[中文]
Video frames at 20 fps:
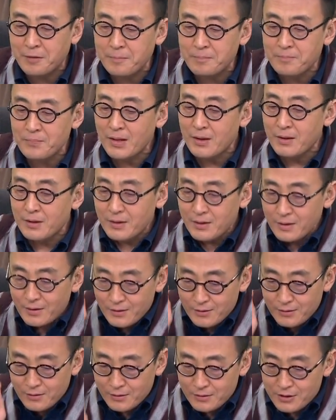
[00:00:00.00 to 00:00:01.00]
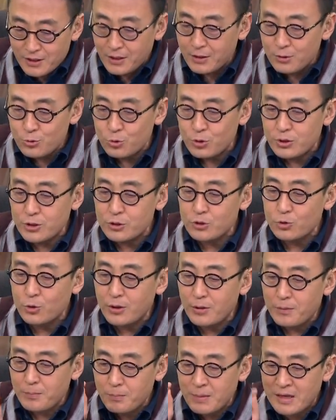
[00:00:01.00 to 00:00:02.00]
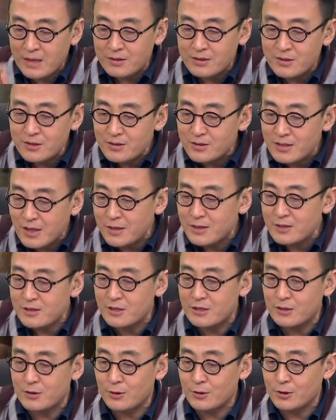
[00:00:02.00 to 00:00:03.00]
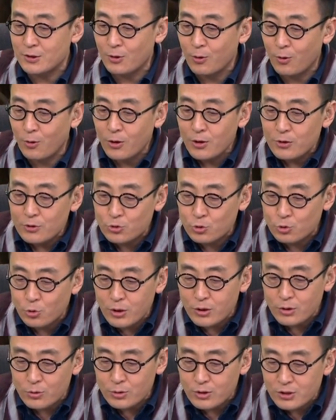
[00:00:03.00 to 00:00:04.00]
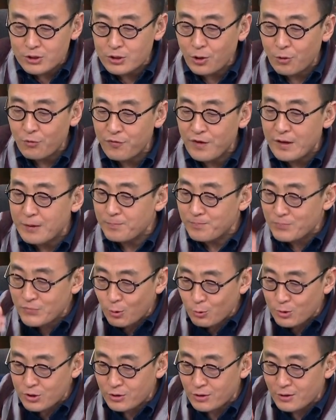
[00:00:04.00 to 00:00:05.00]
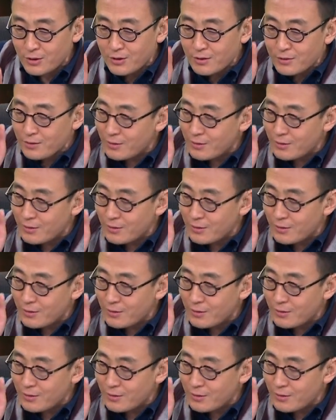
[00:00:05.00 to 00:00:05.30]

这个女的说，每次在一起的时候，所有的消费都是她付钱，